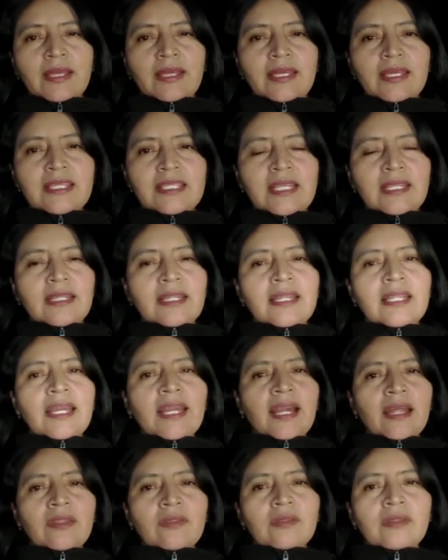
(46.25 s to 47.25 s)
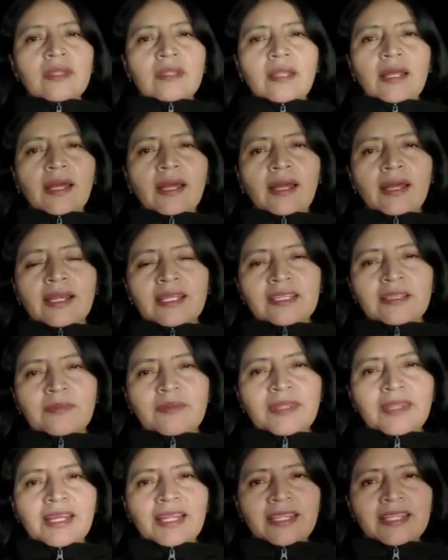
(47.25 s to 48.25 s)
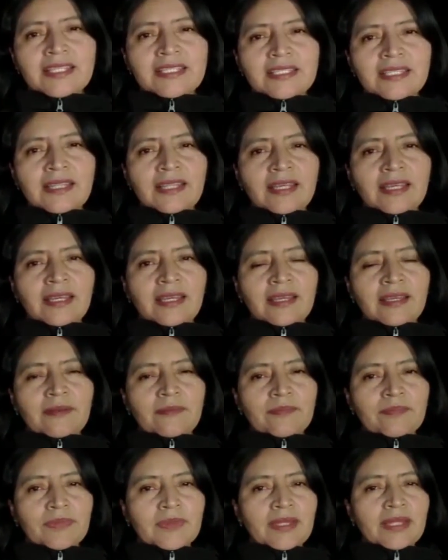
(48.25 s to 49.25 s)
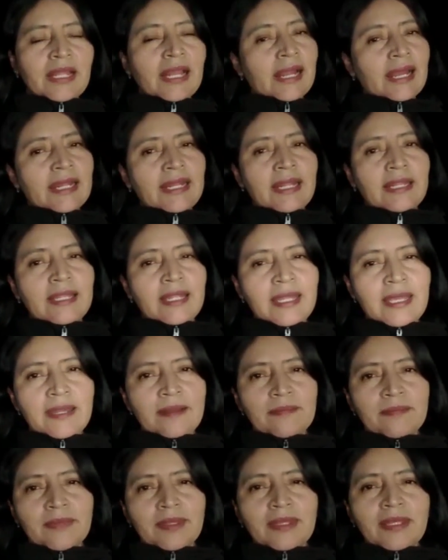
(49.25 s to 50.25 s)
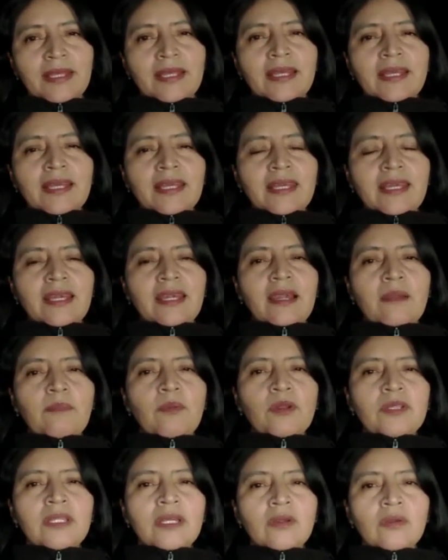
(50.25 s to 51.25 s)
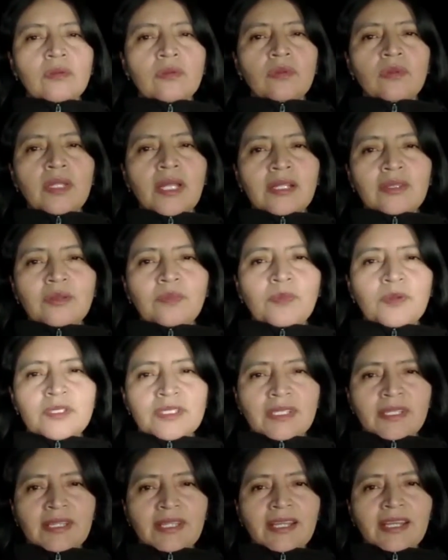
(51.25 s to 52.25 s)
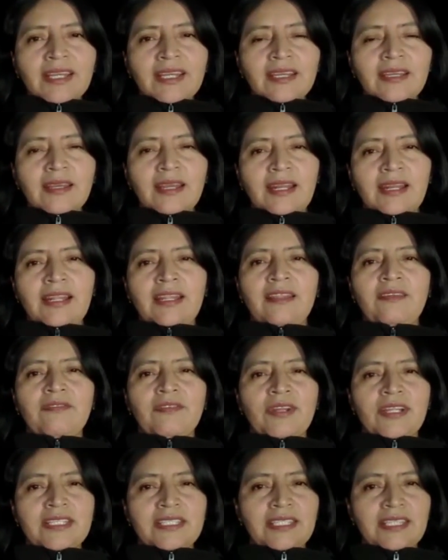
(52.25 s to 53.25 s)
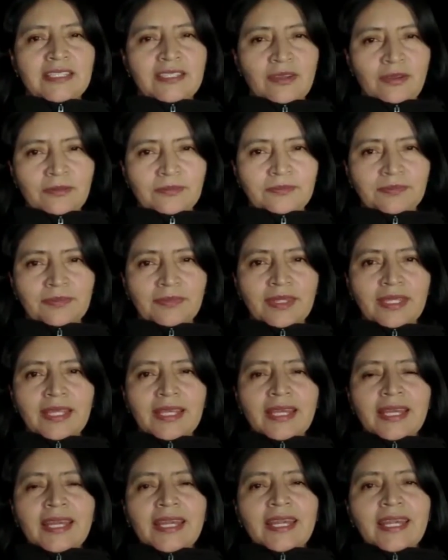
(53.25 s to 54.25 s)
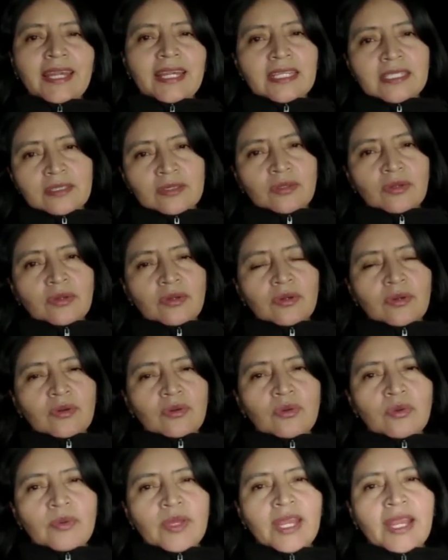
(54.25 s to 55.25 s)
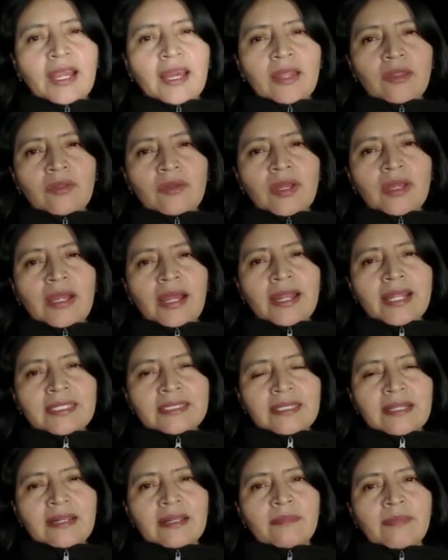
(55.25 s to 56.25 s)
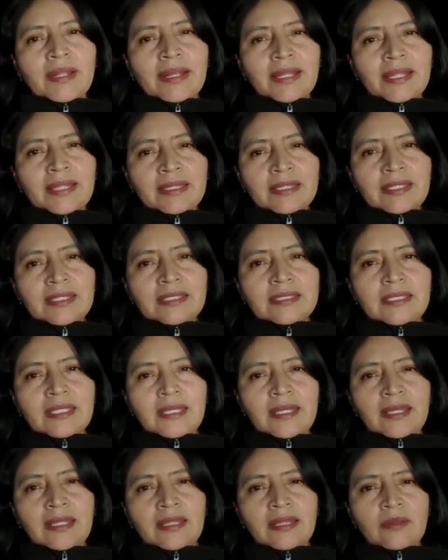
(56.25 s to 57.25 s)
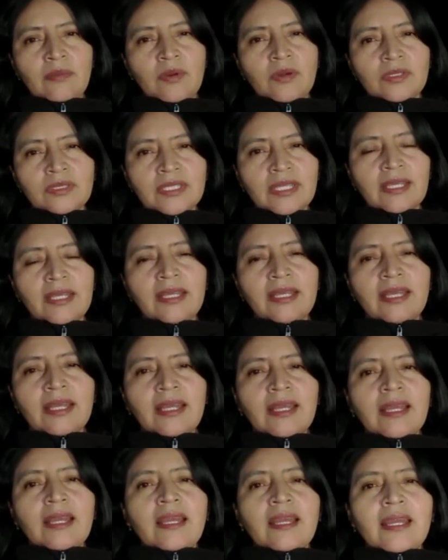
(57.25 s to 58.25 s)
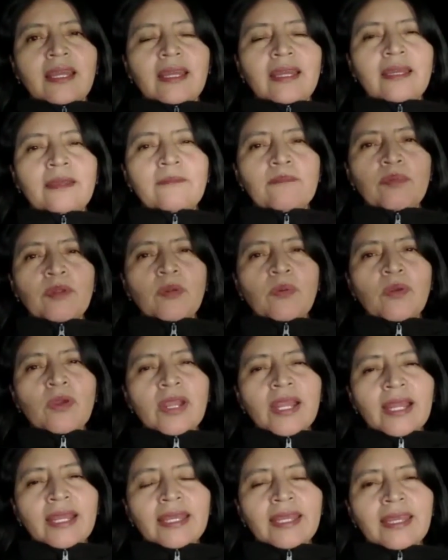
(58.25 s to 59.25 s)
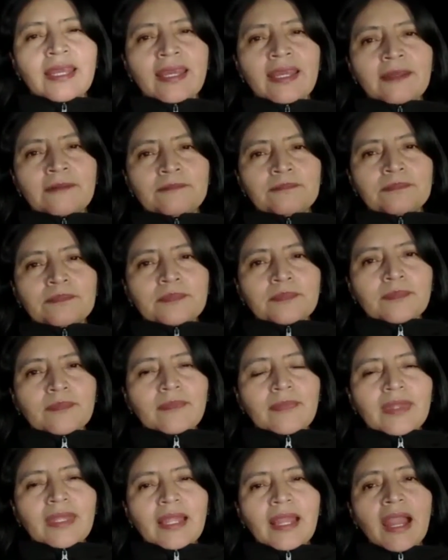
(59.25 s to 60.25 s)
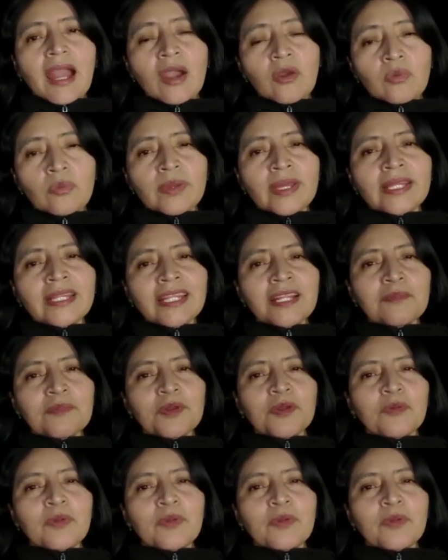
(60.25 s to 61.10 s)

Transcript: y se han dedicado a actividades de, la ganadería que aportan con un alto porcentaje a la deforestación. Esto ubicado en áreas de remanentes de, bosque eh, provoca que aumente el,